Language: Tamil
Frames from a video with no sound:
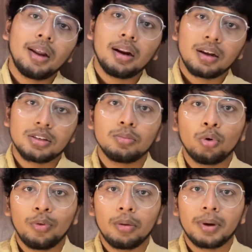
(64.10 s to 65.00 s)
பாண்டியராஜ்
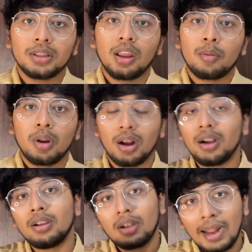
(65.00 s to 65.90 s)
மூவி பார்த்தீங்க
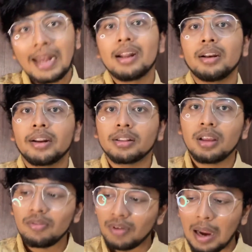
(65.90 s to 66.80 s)
அப்படின்னா
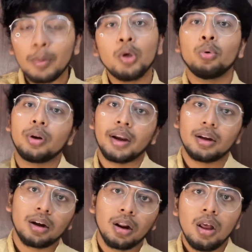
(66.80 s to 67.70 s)
ட்ரெய்லர்லேருந்தே ஃபேமிலி
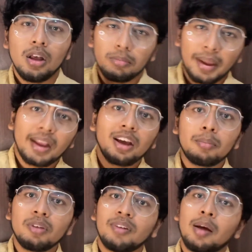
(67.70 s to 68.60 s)
ஓரியன்ட்
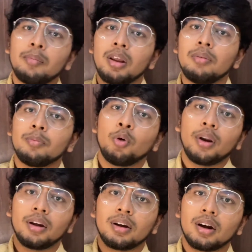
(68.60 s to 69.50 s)
பயங்கரமாக ஃபேமிலி
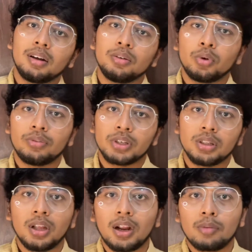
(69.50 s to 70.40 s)
ஓரியன்டான ஒரு
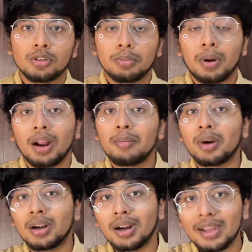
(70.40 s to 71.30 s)
விஷயம் தான் காமிச்சிருப்பாங்க
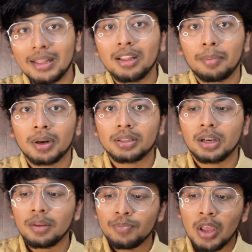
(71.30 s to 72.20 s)
பட் ஆனால் இந்த
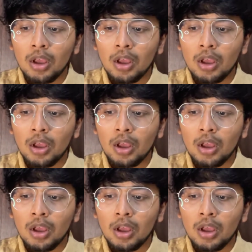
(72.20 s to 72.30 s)
படத்தில்